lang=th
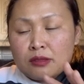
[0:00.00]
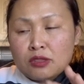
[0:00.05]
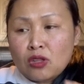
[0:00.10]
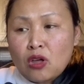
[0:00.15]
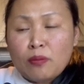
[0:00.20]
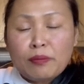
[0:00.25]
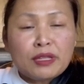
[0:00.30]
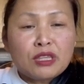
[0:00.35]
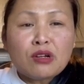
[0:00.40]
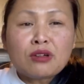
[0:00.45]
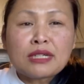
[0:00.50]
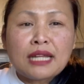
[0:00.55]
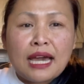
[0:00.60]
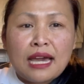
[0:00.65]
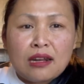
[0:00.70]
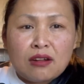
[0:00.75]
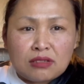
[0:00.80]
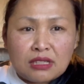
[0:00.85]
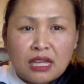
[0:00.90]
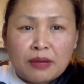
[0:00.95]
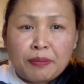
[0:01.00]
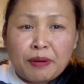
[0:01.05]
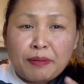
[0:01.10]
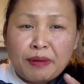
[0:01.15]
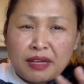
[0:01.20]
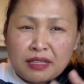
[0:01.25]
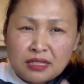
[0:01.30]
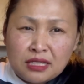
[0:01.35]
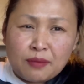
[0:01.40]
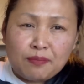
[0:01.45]
ต้มไม่ต้องนานหรอกจ้ะประ
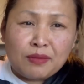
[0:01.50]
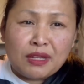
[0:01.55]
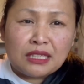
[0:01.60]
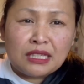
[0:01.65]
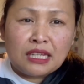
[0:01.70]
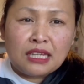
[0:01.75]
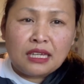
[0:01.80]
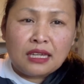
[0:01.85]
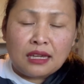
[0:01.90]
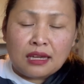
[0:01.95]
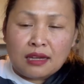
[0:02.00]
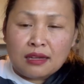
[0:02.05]
มาณสิบนาที